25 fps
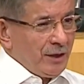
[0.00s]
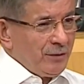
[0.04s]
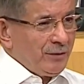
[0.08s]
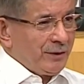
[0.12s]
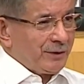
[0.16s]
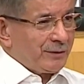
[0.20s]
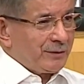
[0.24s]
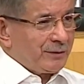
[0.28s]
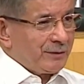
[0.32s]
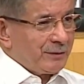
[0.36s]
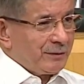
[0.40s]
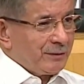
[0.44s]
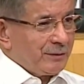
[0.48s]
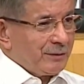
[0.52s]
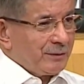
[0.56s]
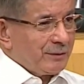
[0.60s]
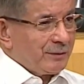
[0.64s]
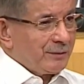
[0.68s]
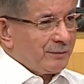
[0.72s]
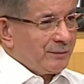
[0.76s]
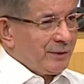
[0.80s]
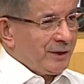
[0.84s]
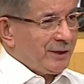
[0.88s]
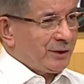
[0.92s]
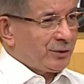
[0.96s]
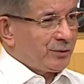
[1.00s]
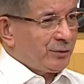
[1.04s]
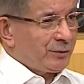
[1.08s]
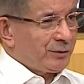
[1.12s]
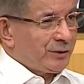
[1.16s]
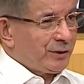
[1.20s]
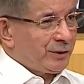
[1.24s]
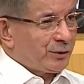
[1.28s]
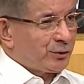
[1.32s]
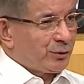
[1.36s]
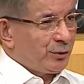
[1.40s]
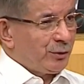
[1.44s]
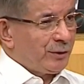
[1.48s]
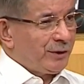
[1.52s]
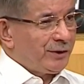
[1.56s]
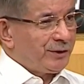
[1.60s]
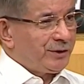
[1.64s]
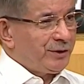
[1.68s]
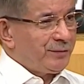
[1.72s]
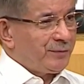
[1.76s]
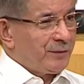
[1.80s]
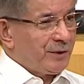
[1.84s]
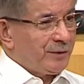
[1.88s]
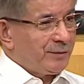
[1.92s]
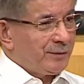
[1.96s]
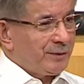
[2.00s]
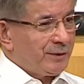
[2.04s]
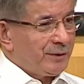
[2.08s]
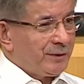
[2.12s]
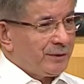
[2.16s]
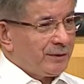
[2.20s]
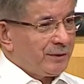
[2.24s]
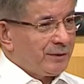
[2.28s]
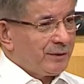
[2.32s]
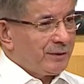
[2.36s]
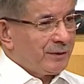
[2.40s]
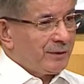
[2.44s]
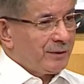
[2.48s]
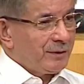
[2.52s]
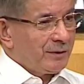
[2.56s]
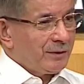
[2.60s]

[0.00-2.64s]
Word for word: Evet, biraz önce de söylediğim gibi